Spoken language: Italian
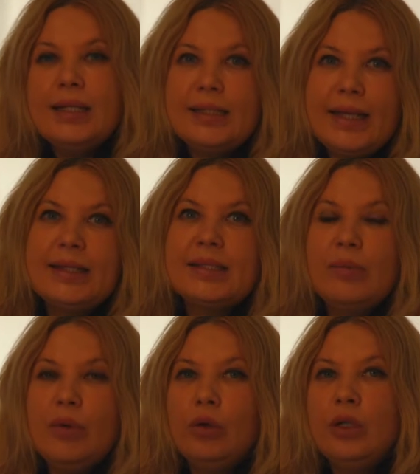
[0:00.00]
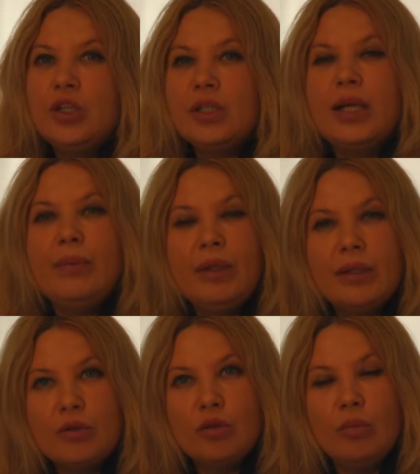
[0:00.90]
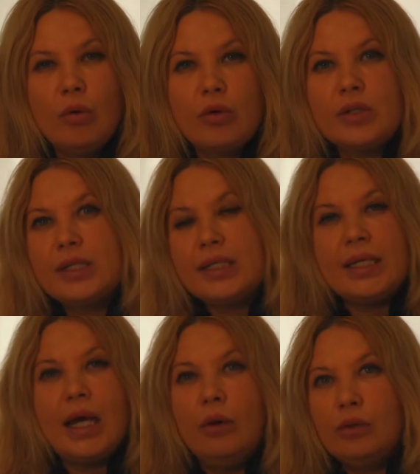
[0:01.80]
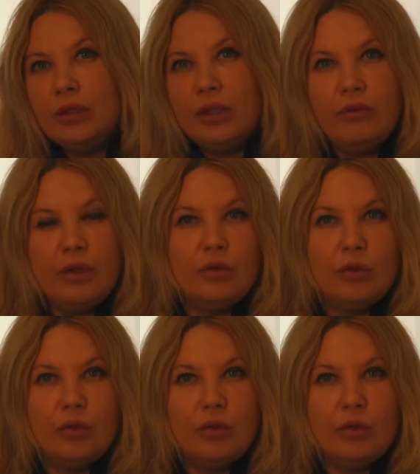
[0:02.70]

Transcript: senza però necessariamente sottoporsi a un intervento